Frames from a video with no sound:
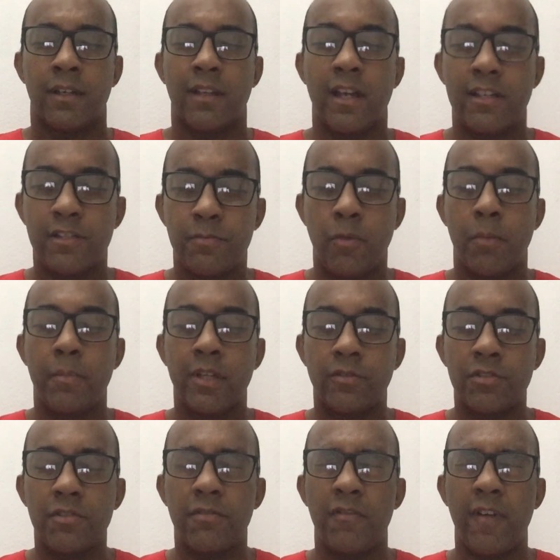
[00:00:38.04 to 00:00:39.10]
Que esse
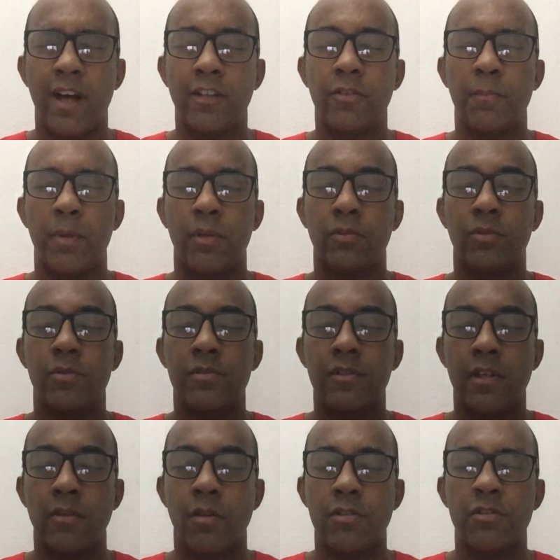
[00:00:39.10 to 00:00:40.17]
momento de fato
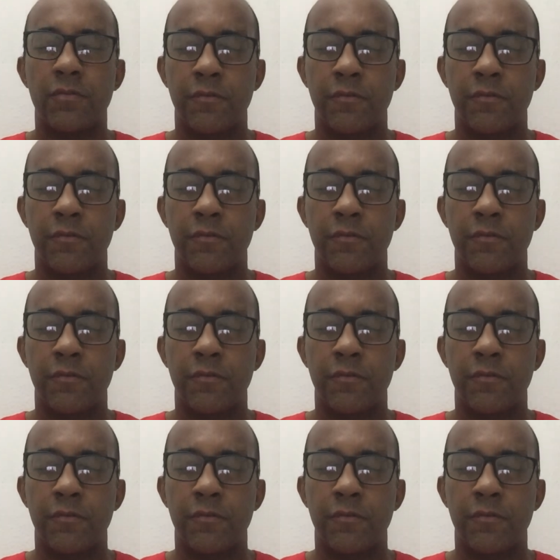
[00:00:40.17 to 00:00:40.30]
produza em nós